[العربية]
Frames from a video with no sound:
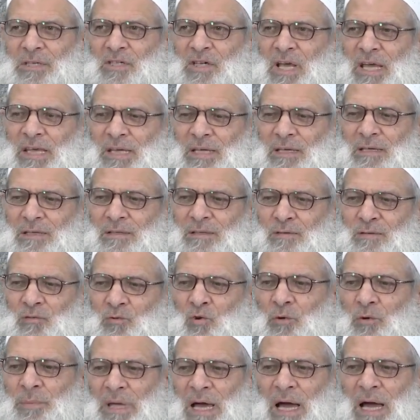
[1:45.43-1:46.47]
شيء
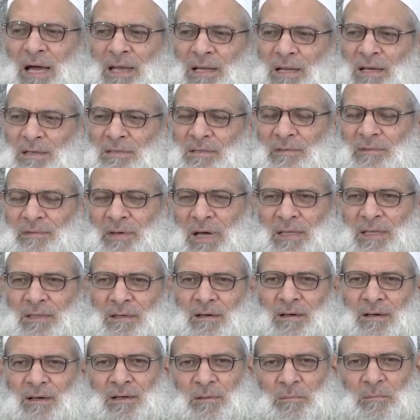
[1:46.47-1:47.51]
طبع على صفحة
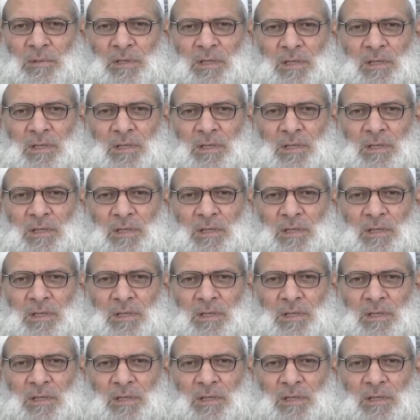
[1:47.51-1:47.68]
قلب